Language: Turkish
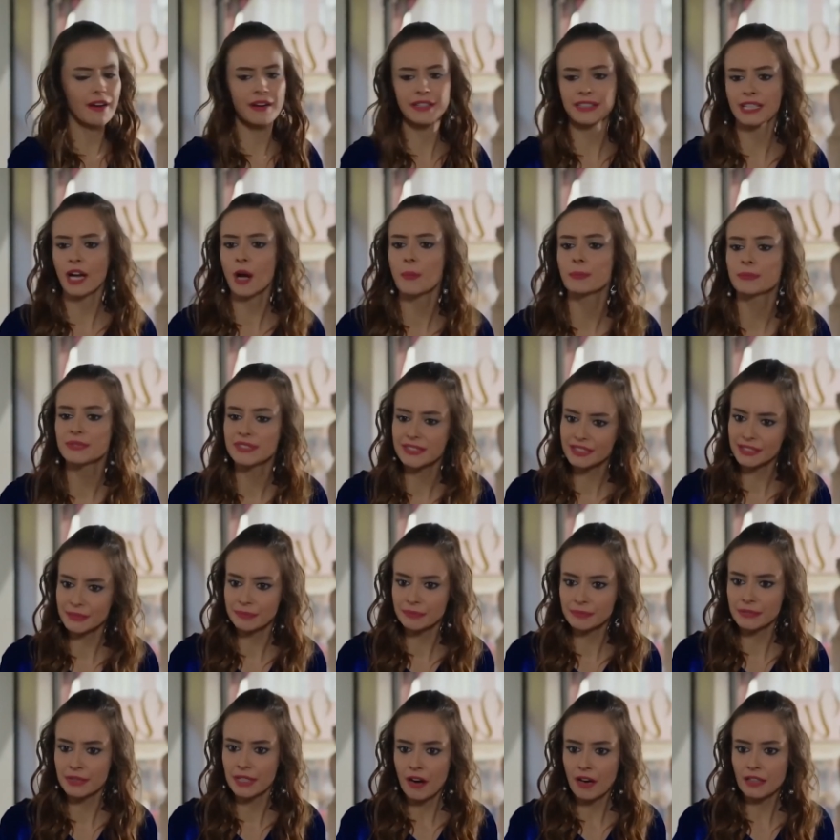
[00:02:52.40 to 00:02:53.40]
Ya
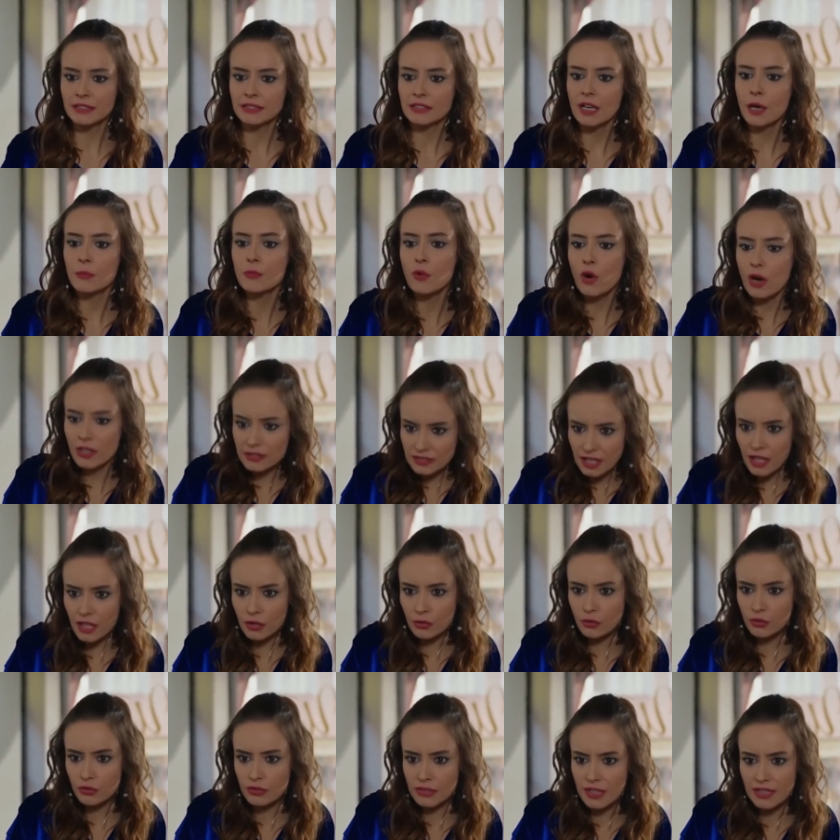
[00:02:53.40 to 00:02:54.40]
yaptım. Hatta bu
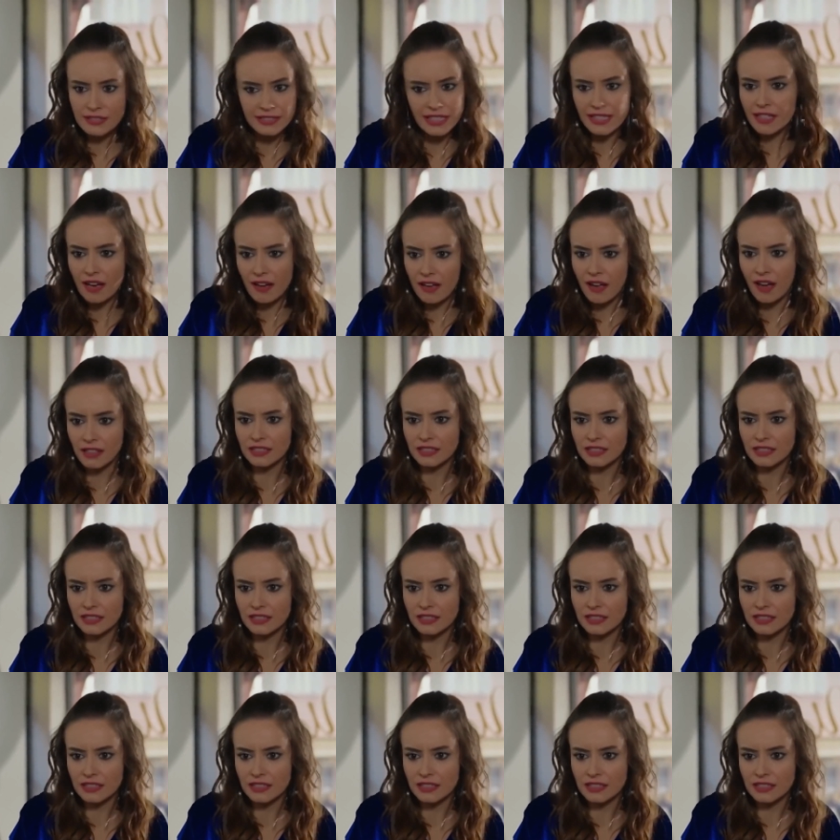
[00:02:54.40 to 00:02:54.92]
hata yüzünden senin